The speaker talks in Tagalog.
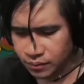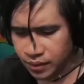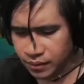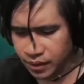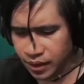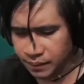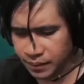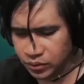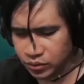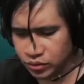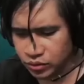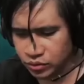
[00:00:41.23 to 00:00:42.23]
May mga
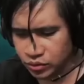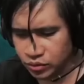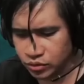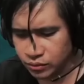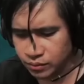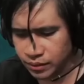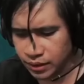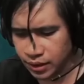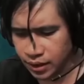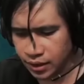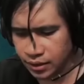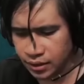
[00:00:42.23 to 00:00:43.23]
patusok-tusok
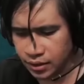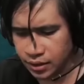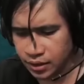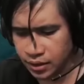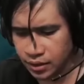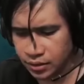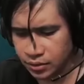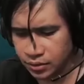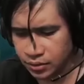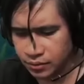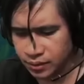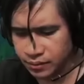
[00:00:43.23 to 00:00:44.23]
birada
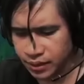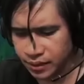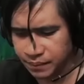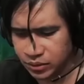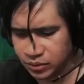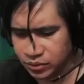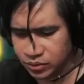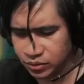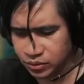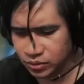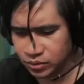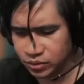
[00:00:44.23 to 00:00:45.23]
dito. May mga
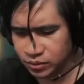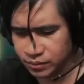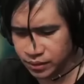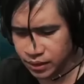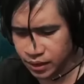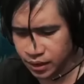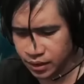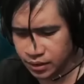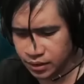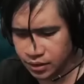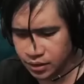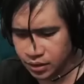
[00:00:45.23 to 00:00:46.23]
patusok-tusok
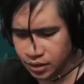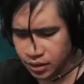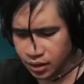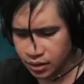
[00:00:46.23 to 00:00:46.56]
birada dito.